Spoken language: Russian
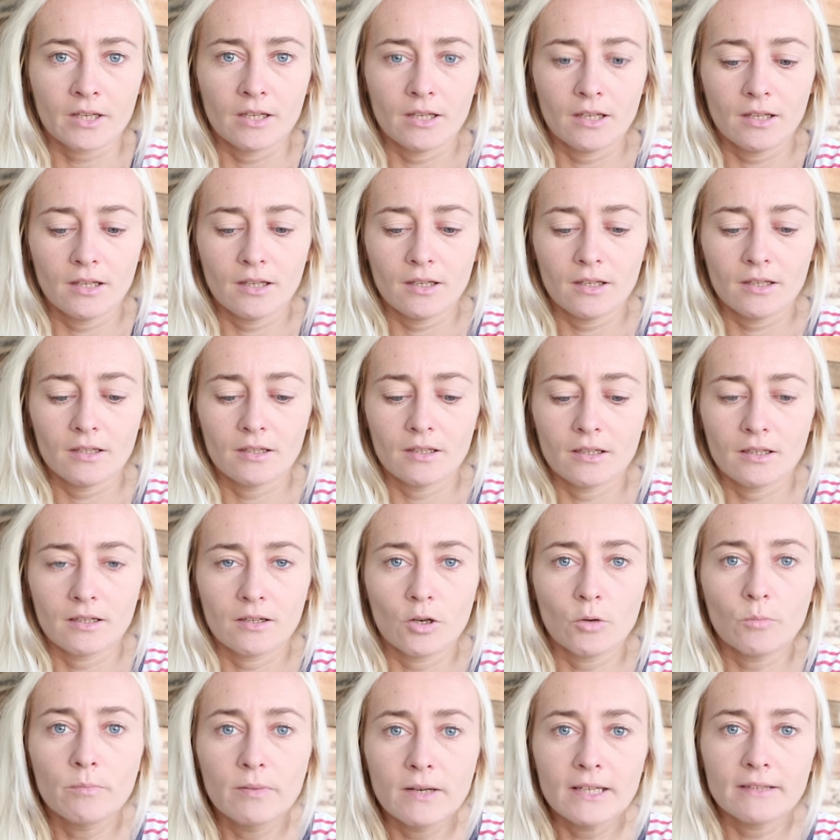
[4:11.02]
и э,
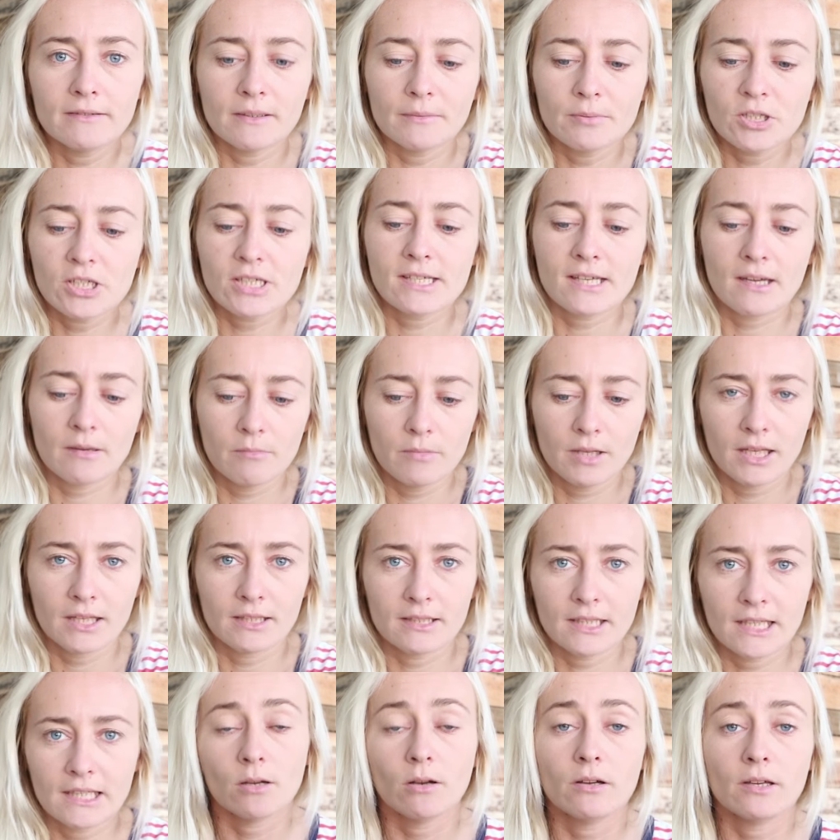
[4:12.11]
любые вообще
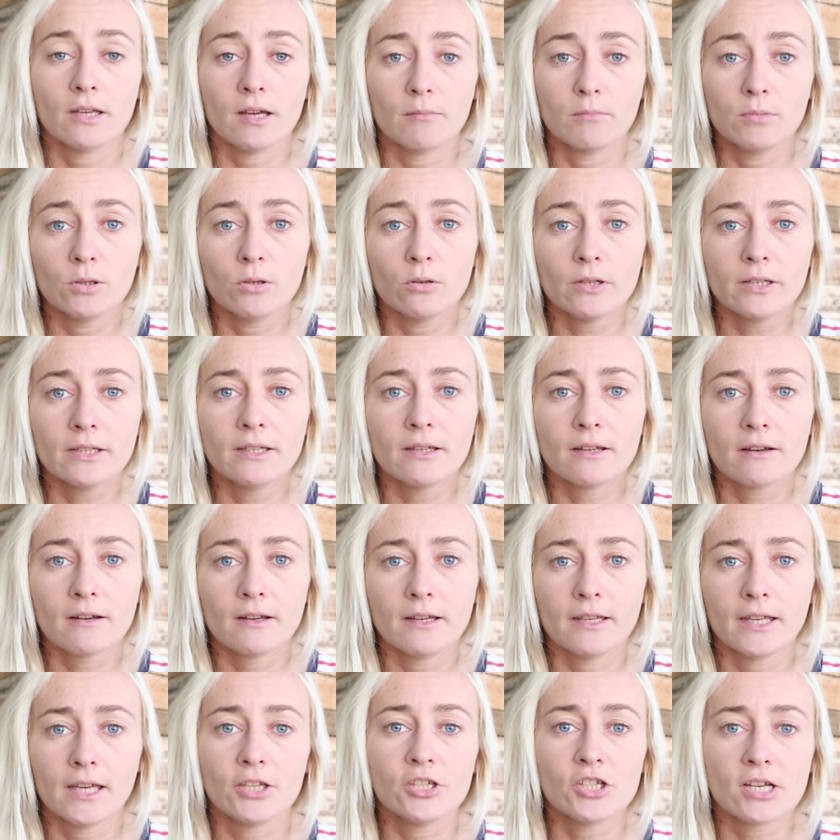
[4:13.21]
заметки. Только я блогер,
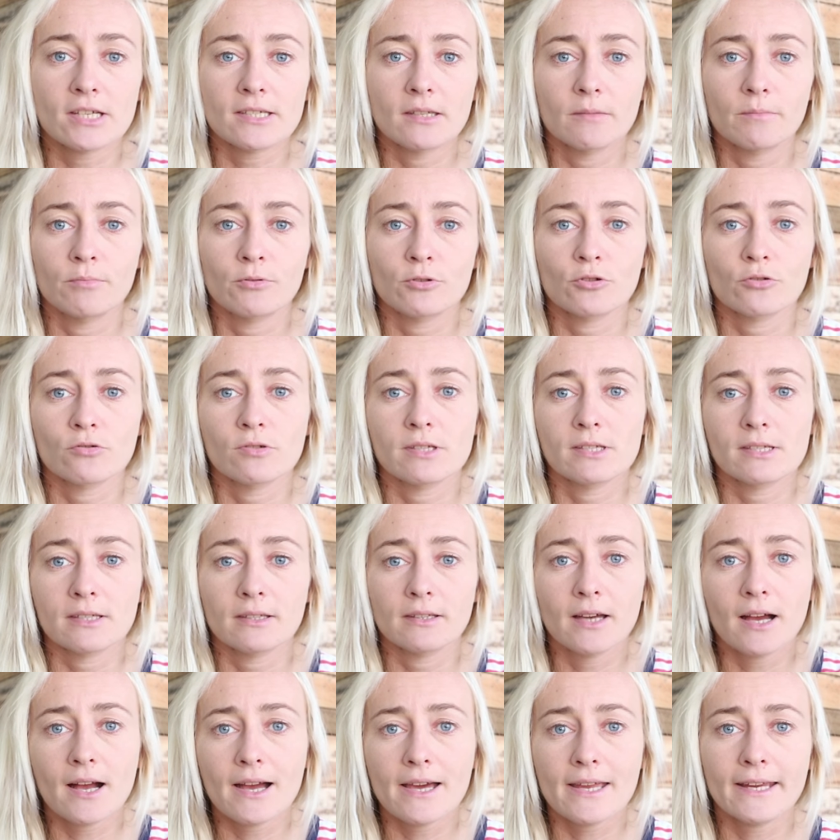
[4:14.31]
э, я часто пишу
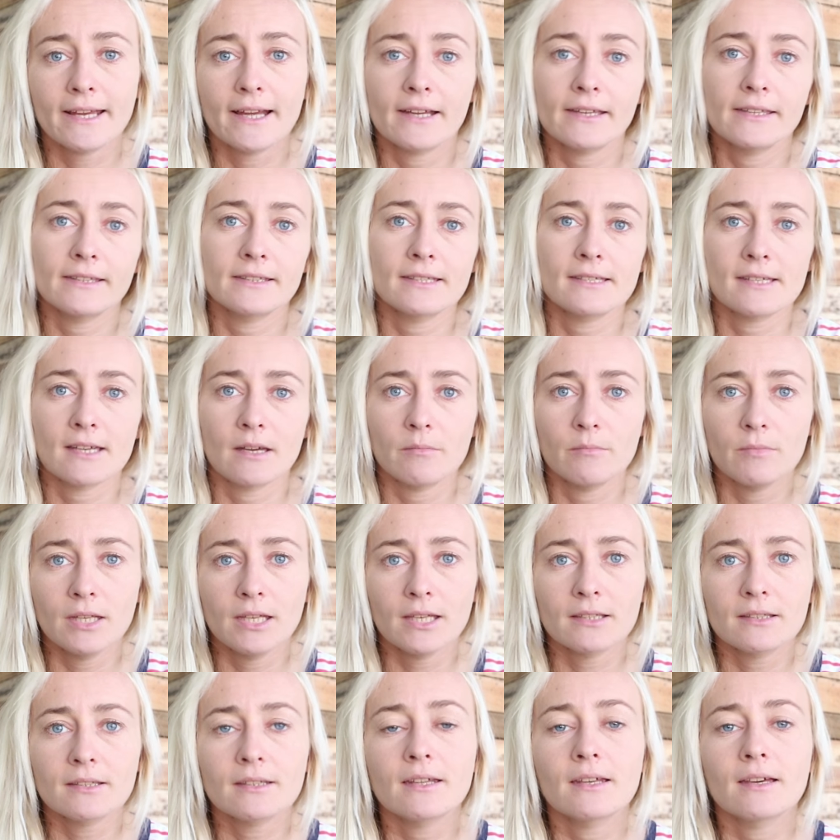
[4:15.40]
сценарии, какие-то
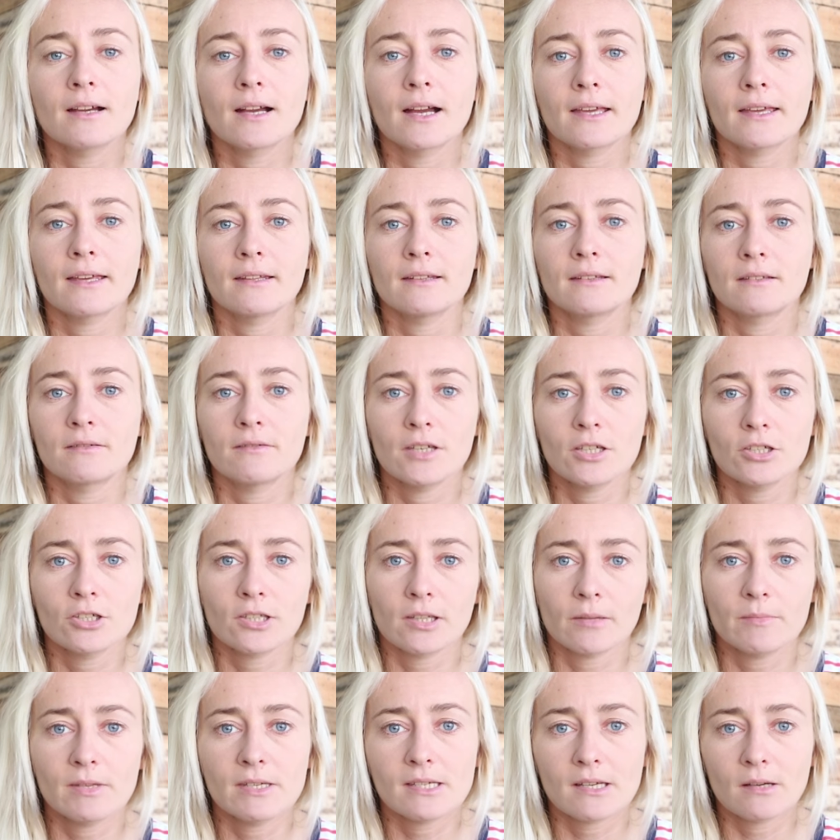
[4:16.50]
заметки, какие-то вещи,
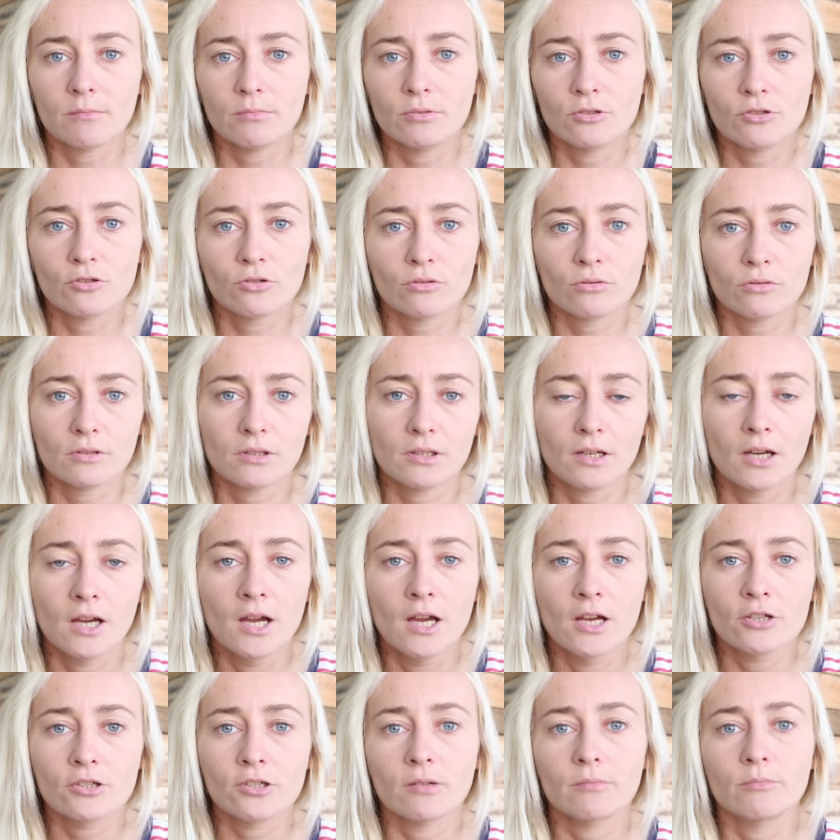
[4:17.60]
там не забыть что-то,
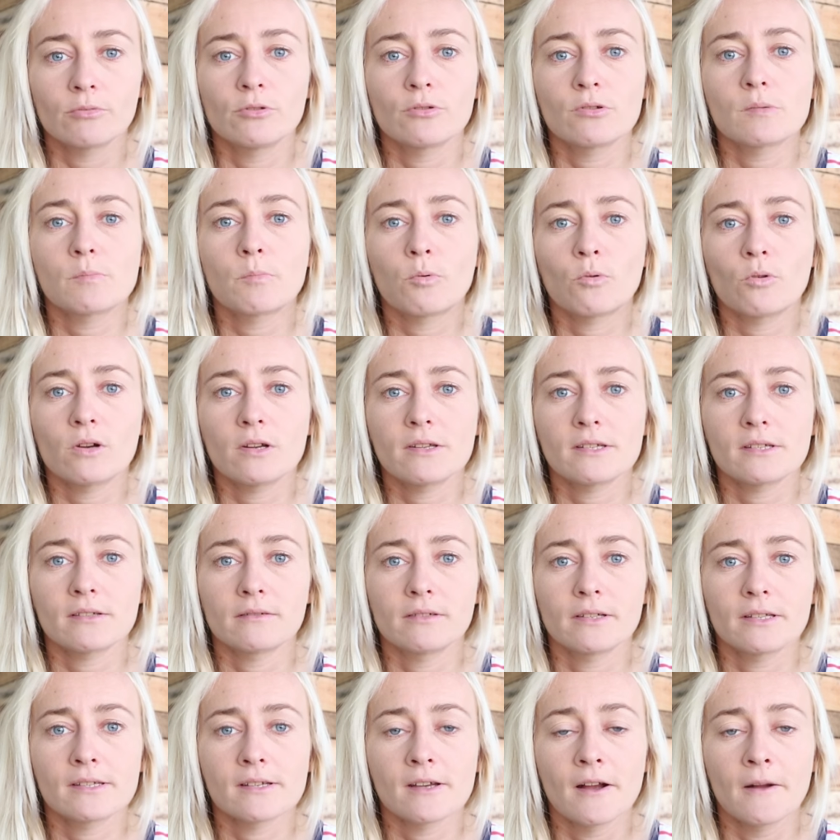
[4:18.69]
что я буду
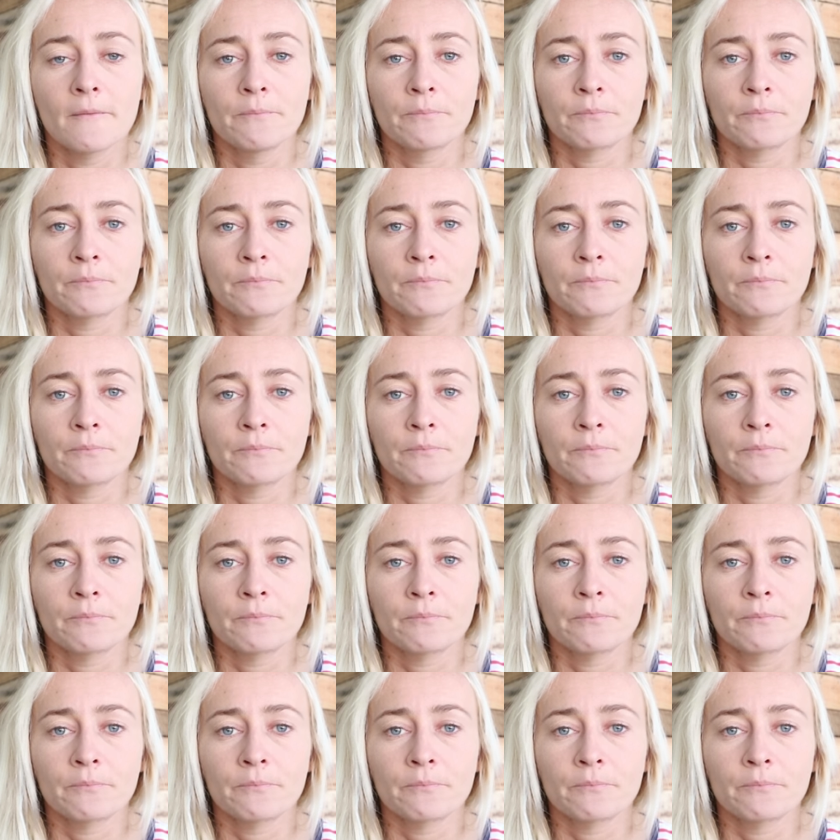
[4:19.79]
использовать